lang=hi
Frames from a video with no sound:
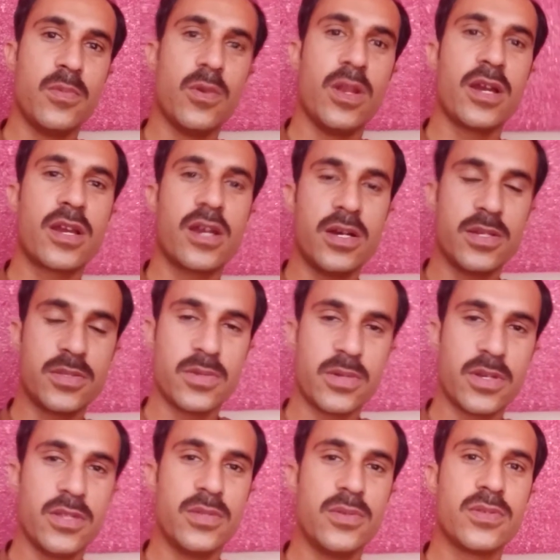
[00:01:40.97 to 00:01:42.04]
मुलाकात
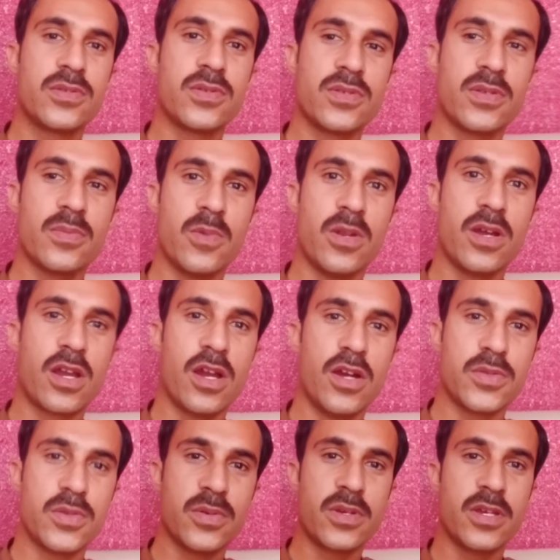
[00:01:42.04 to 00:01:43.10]
होगी दोस्तों से
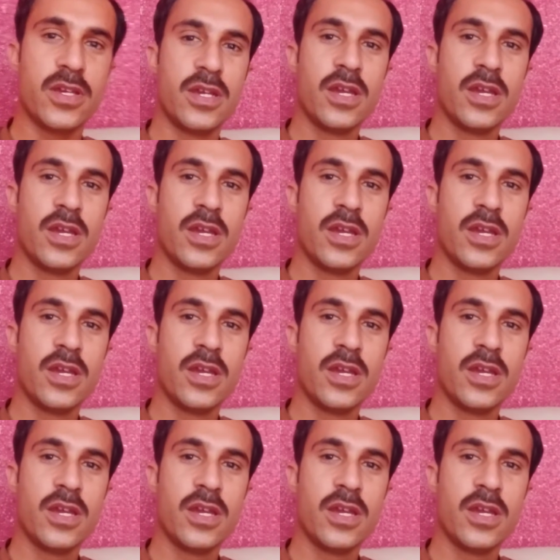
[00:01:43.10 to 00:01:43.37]
मुलाकात होगी